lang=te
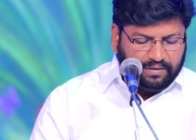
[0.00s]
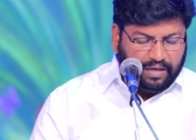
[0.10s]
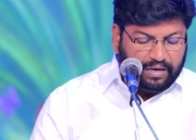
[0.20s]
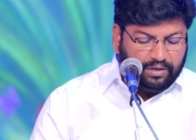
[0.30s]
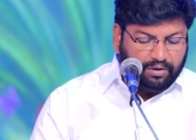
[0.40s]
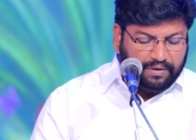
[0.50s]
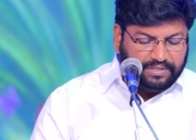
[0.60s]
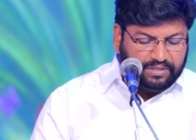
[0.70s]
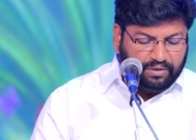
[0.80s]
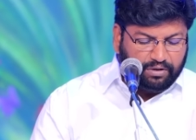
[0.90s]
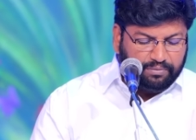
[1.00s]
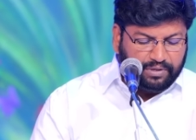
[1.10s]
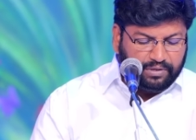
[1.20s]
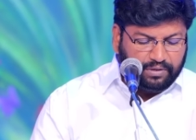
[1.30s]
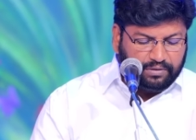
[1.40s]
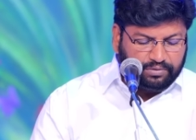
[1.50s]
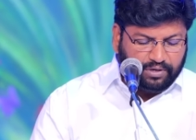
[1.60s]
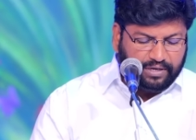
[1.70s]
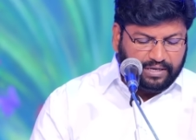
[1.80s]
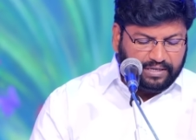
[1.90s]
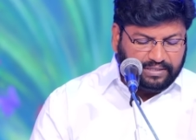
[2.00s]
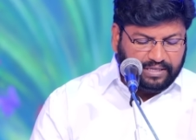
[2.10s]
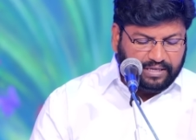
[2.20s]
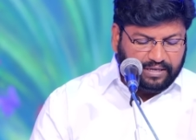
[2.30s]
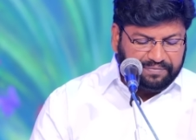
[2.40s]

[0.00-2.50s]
నాలుగో వచనంలో మీరు చూడగలిగితే